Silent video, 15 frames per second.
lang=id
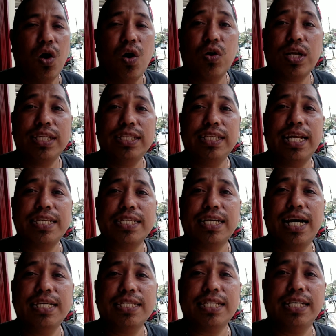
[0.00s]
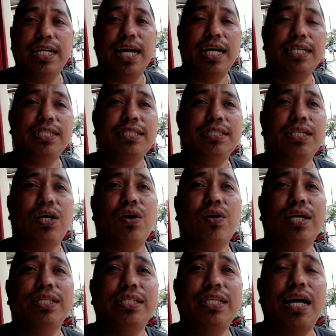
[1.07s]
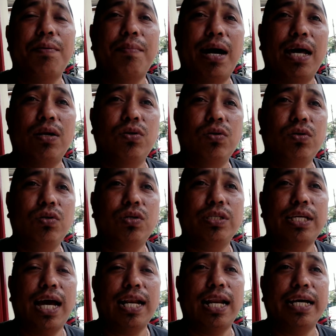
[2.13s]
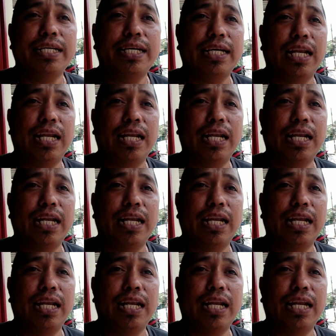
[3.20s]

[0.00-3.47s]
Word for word: orang tidak segan-segan, orang tidak malu, yang lagi